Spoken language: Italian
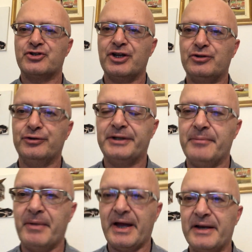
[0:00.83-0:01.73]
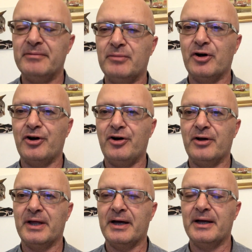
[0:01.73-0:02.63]
Ciao a tutti, Marilyn
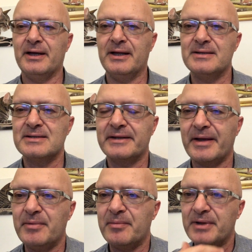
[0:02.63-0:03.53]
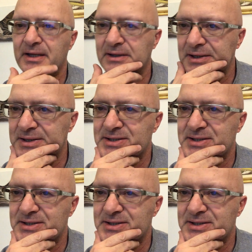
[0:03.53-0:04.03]
Monroe era estremamente